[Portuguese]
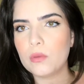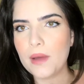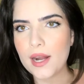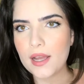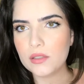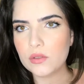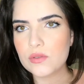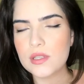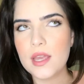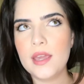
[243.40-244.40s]
barato, eu
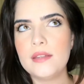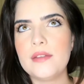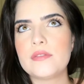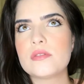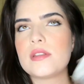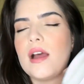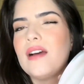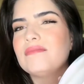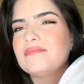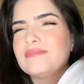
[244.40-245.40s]
sei, deve
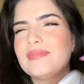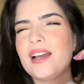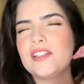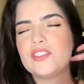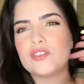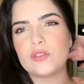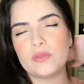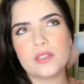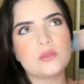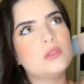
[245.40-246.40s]
custar... Ai, gente, eu não
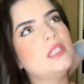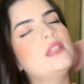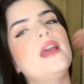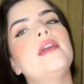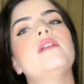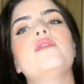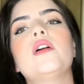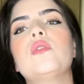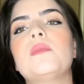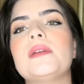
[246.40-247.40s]
faço ideia o
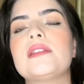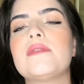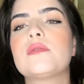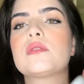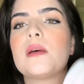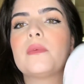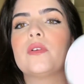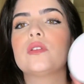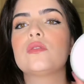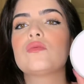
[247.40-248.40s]
valor, mas deve custar por
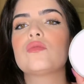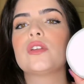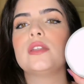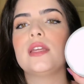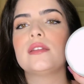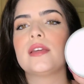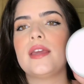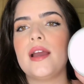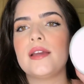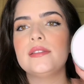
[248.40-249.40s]
volta de uns 80
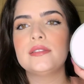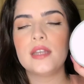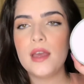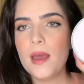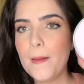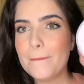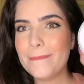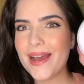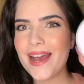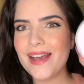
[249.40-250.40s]
reais.
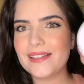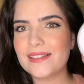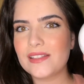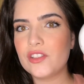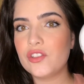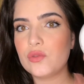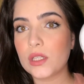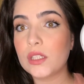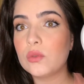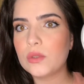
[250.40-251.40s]
Mas, gente, isso
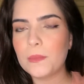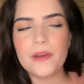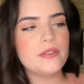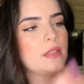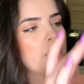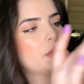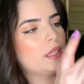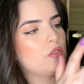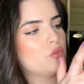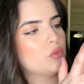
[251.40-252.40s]
aqui dura uma vida,
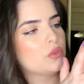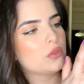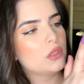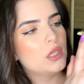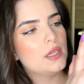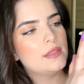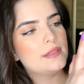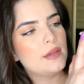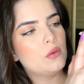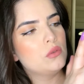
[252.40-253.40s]
porque juro,
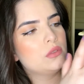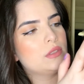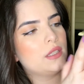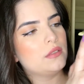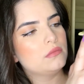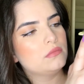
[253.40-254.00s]
você usa.